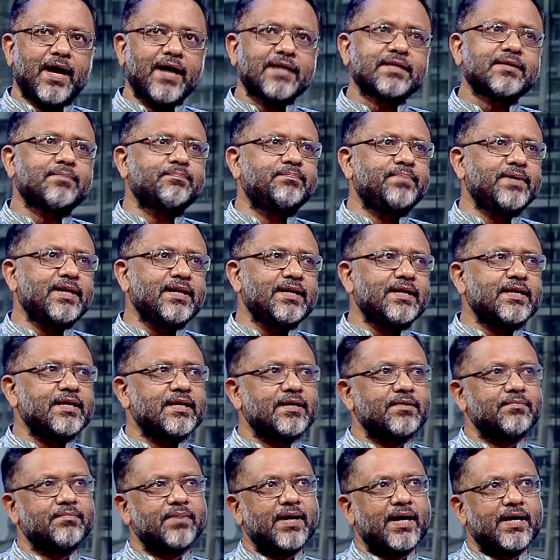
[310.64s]
একটা
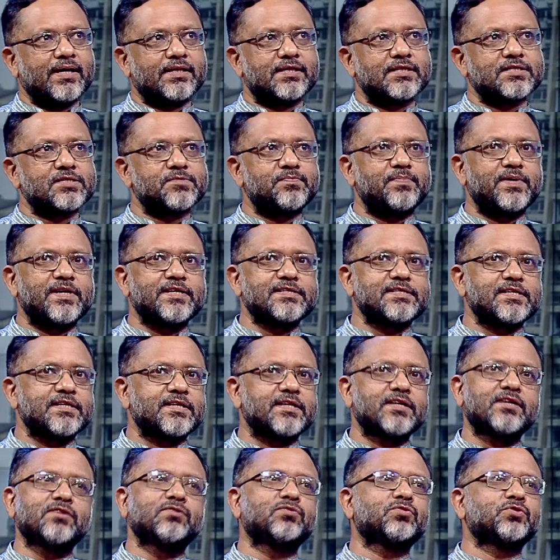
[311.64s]
বিল্ডিং বা একটা স্পেস
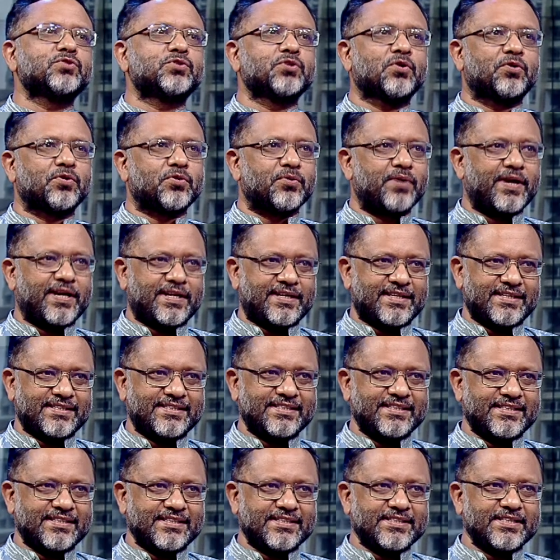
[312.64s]
এটা কিন্তু জড়ো একটা
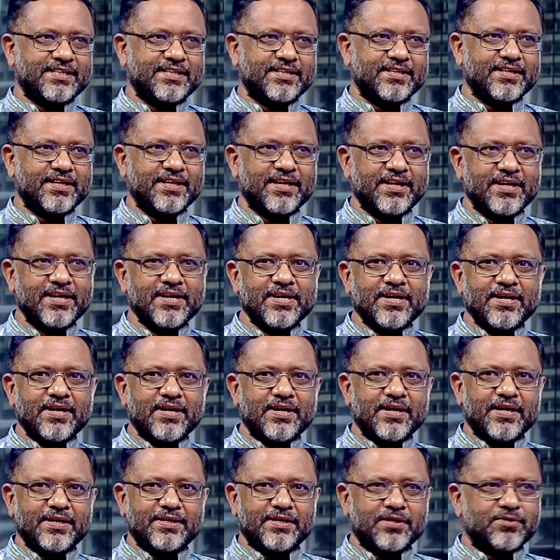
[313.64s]
জিনিস এটা
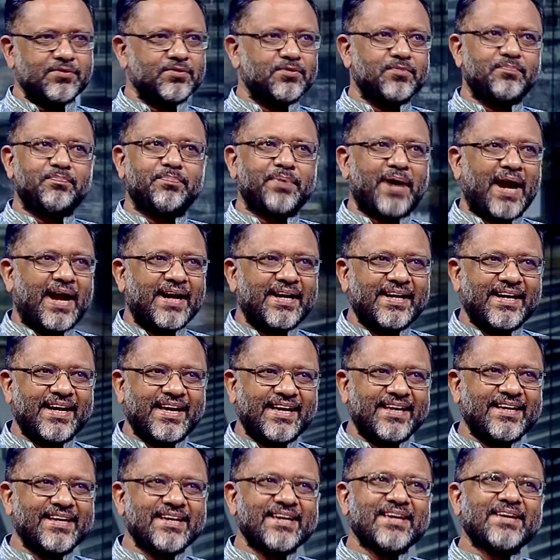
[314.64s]
এটা কোনো প্রাণ
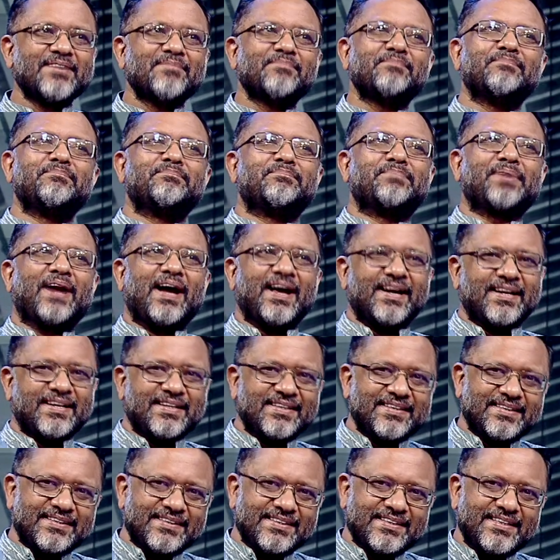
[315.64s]
নেই প্রাণ
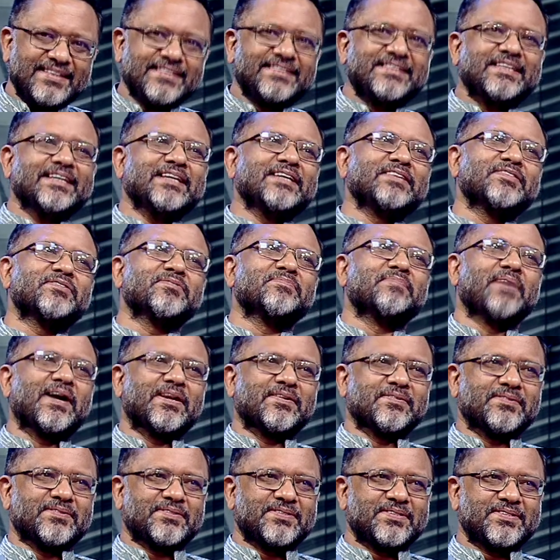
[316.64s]
দিচ্ছে কিন্তু
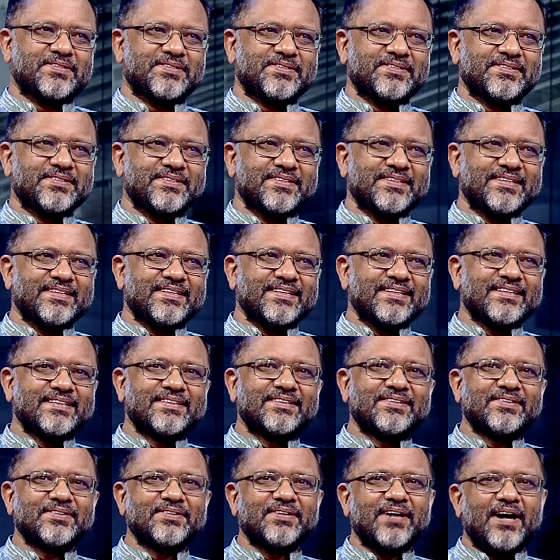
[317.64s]
মানুষ
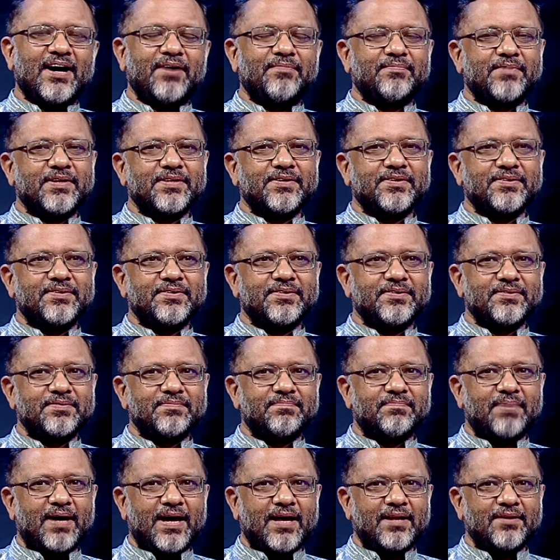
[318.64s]
তো আমরা যখন
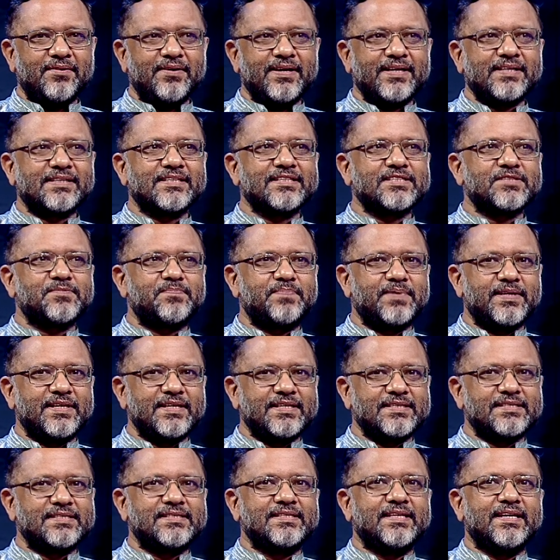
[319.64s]
ভালো একটা
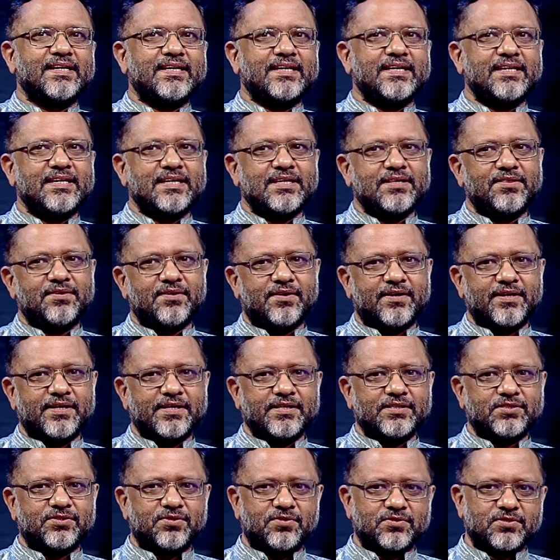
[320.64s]
স্পেস দেখি
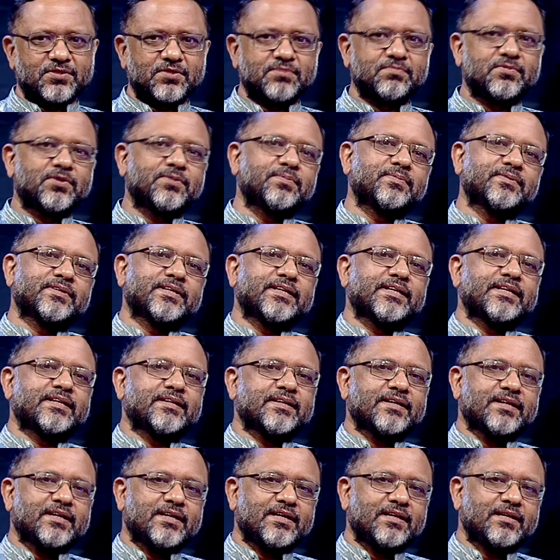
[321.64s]
ধরেন সংসদ ভবনের
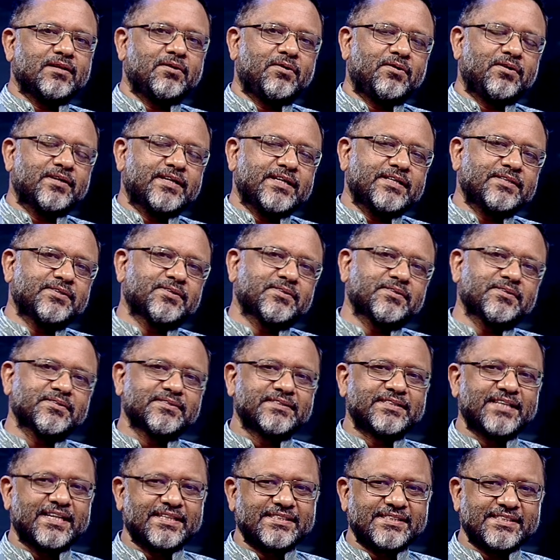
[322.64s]
লনে যখন
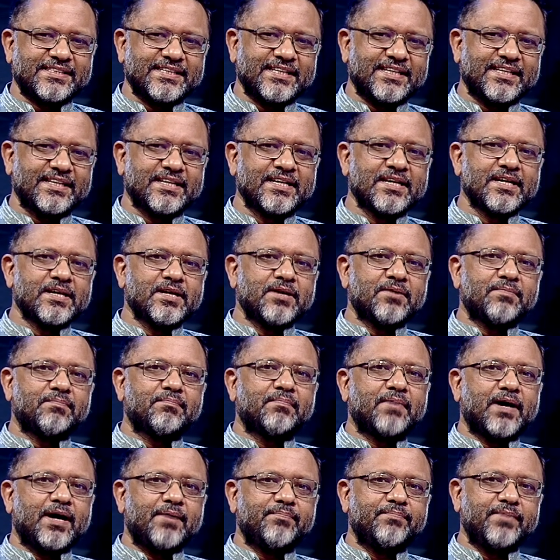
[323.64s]
যাচ্ছেন
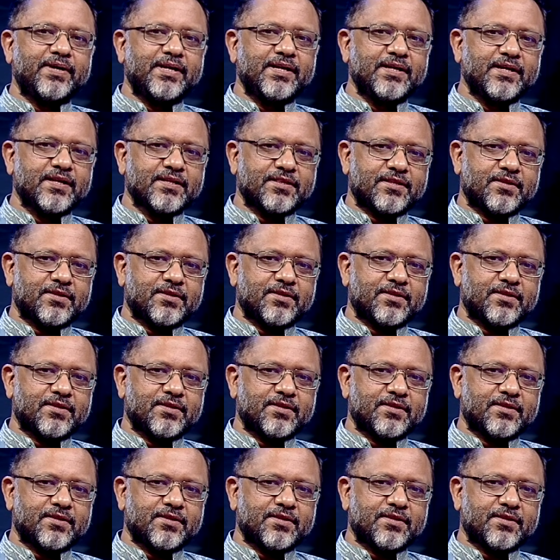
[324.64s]
বা মেরিনা